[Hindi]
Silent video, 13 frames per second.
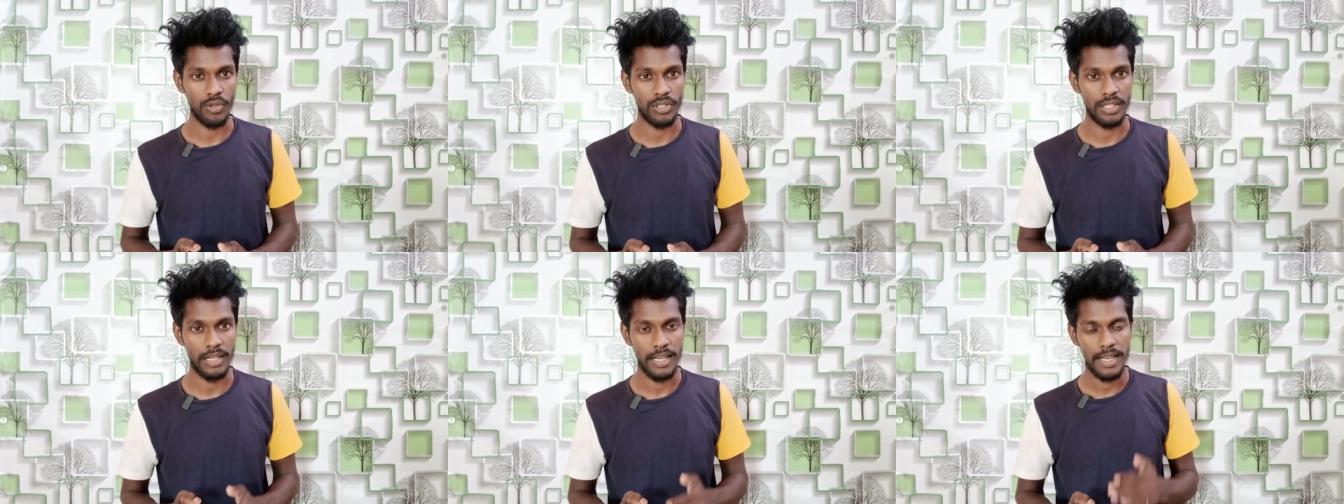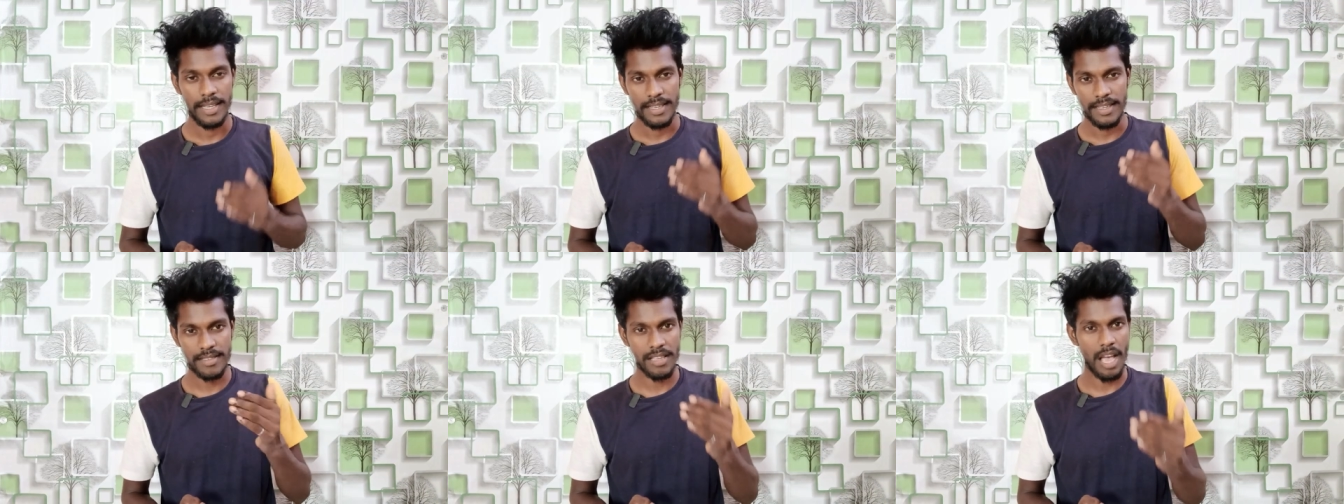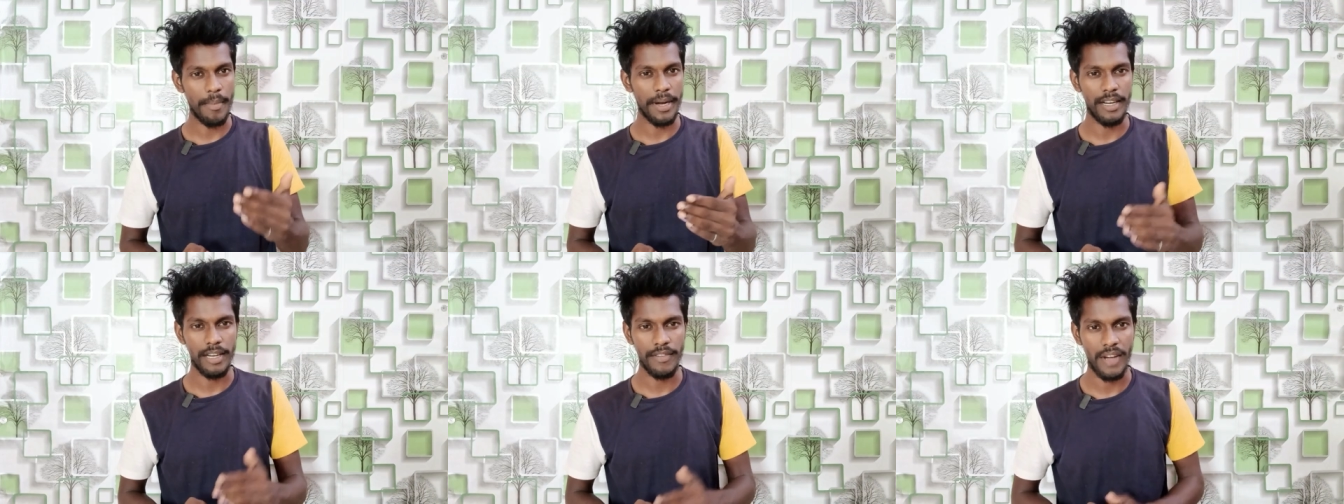होती है इससे आप
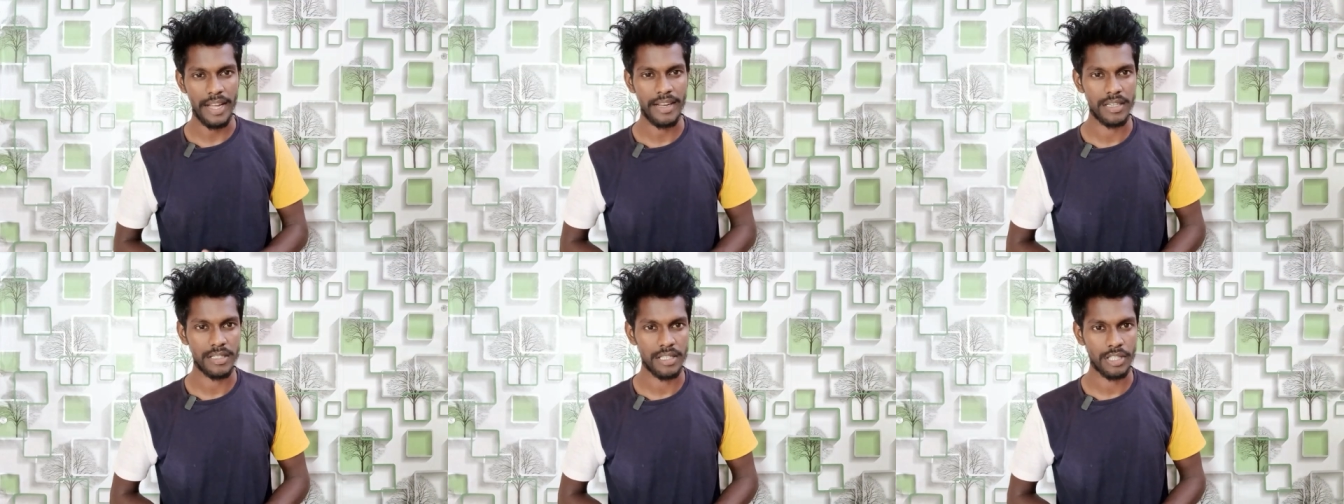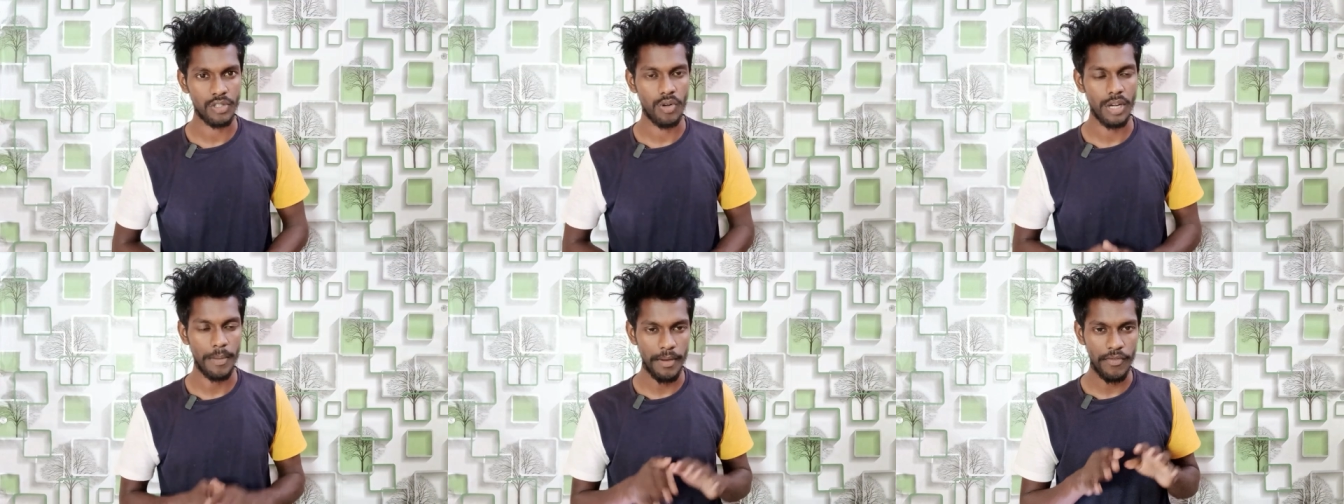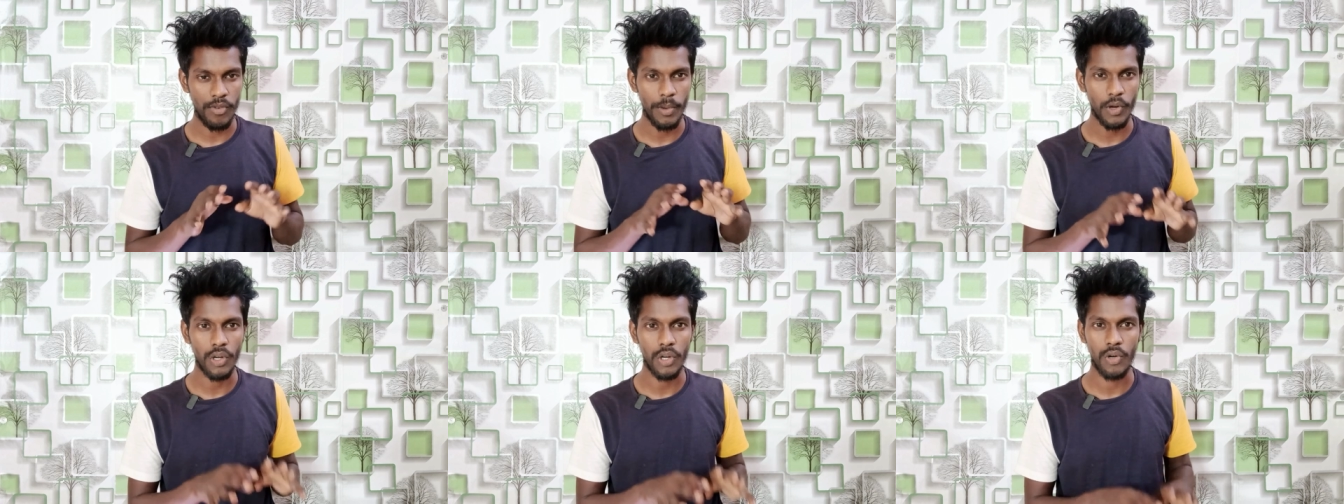आइडेंटिफाई कर सकते हो कि आपके फोन
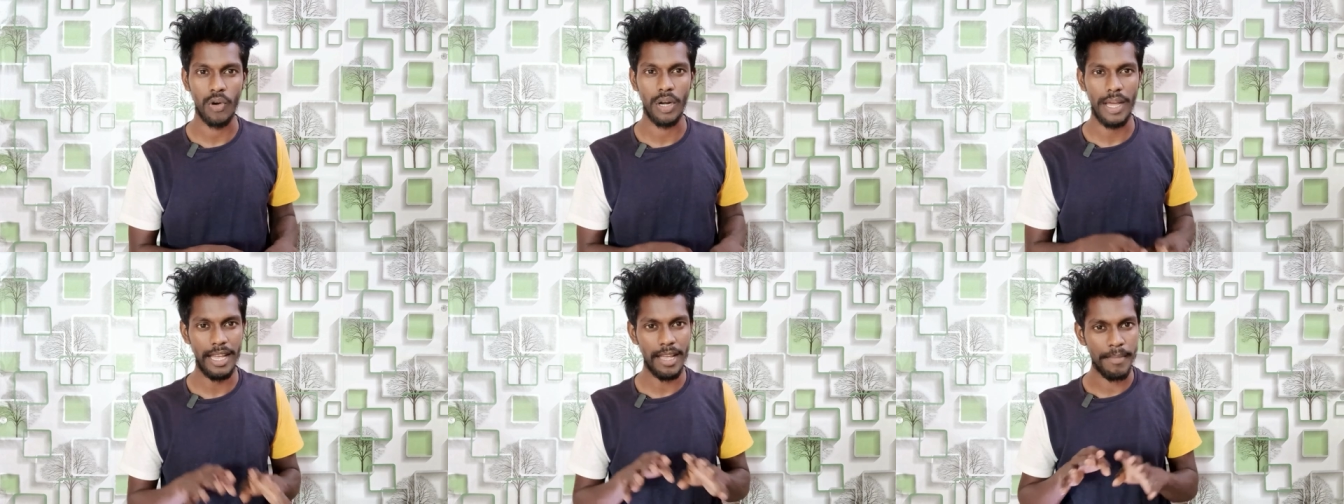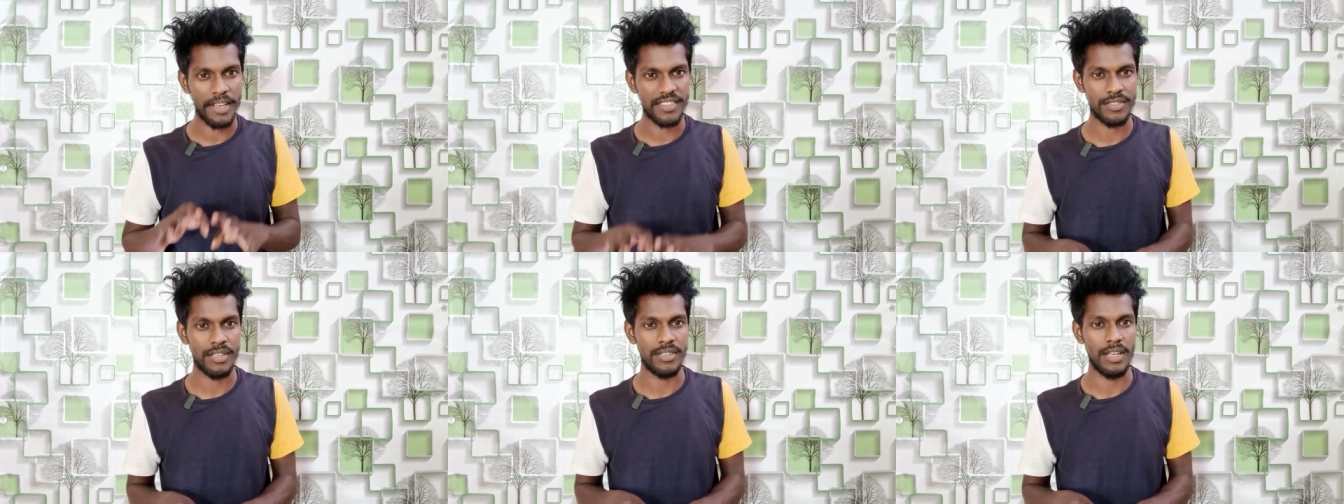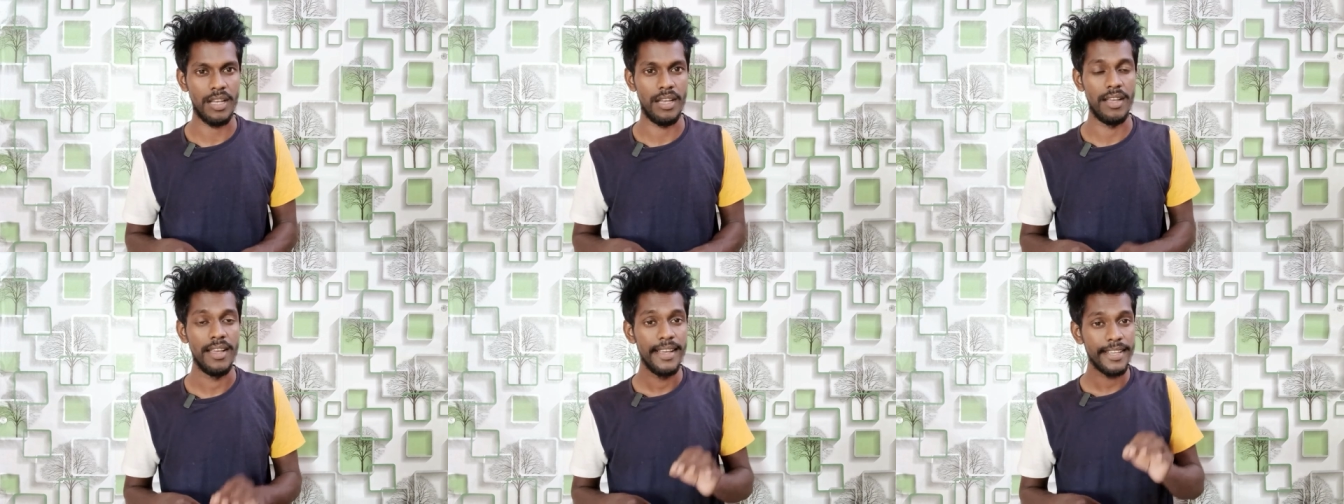पे कोई कॉल आया है मैसेजेस आया